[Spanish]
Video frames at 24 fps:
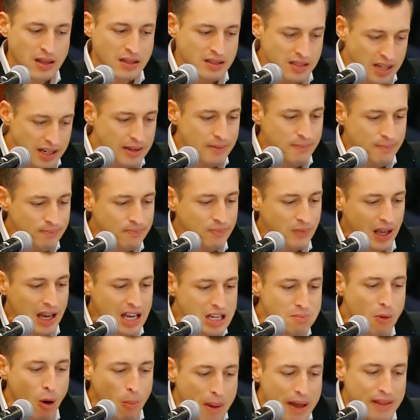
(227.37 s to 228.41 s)
Sí,
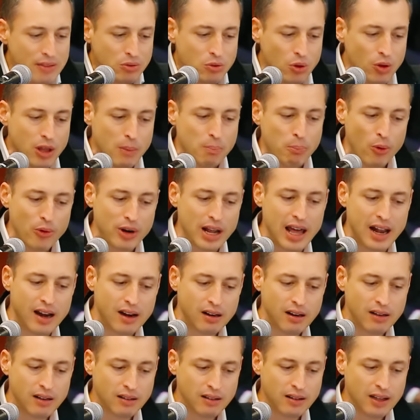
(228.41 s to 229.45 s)
es momento de
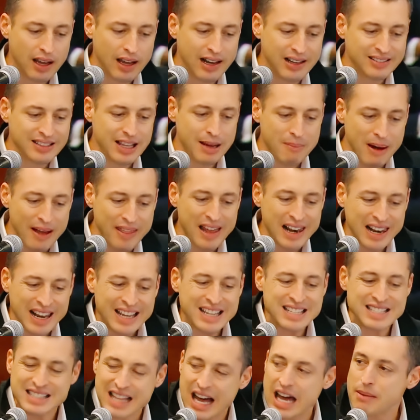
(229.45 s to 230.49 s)
poner el tema de
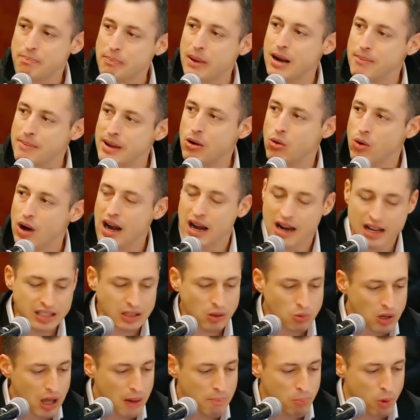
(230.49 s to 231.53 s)
legislar para mejorar la
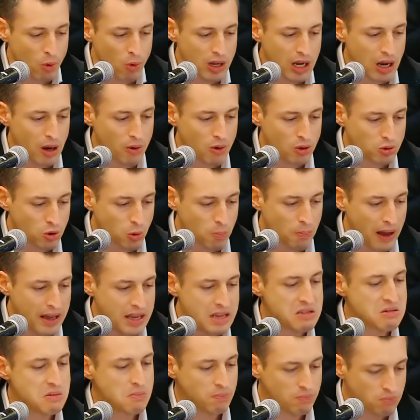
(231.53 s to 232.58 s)
seguridad pública en nuestro
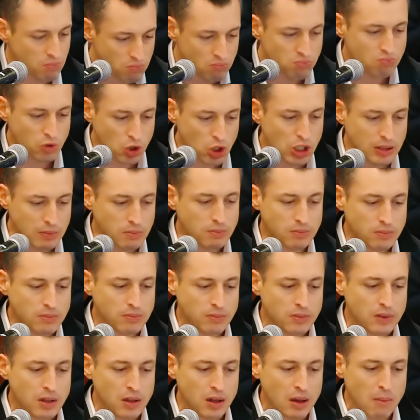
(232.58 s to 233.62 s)
país, sí,
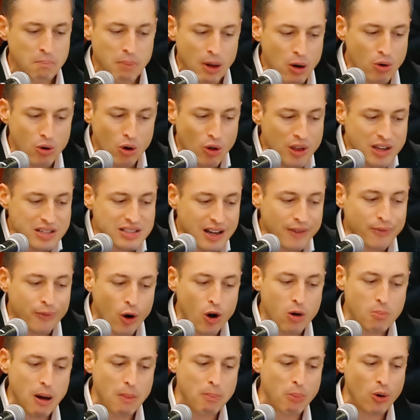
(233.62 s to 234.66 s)
pero no de esta
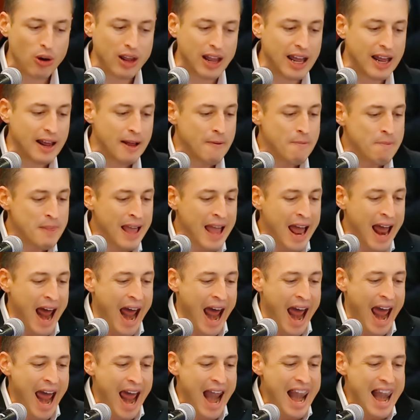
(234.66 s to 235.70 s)
forma, porque
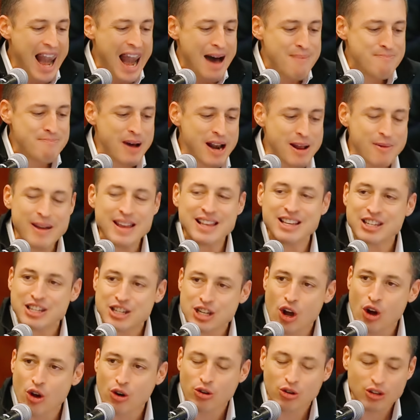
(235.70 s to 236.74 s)
la
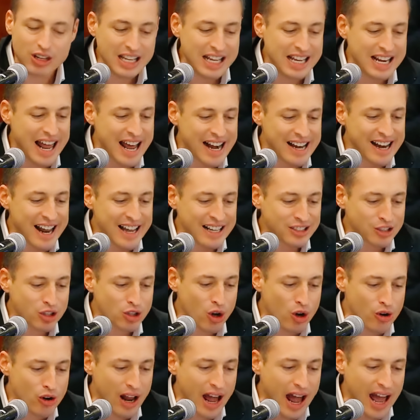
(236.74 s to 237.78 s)
prevención y la
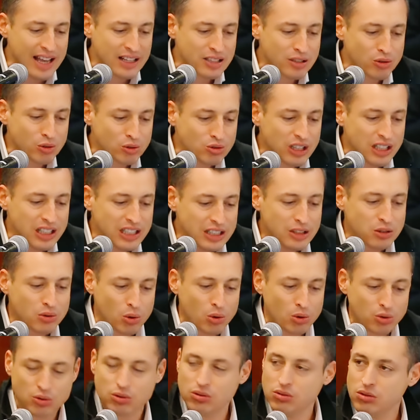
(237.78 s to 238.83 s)
reacción a estos
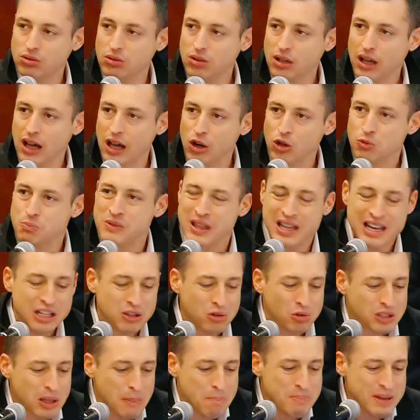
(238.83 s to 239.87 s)
delitos, a los
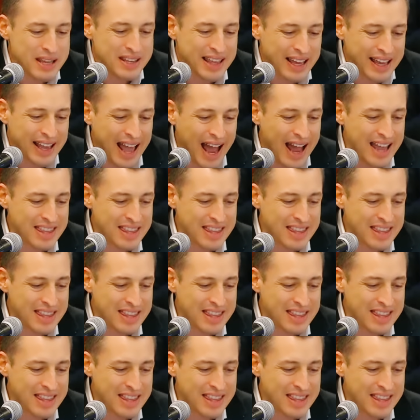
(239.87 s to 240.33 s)
delitos de pie de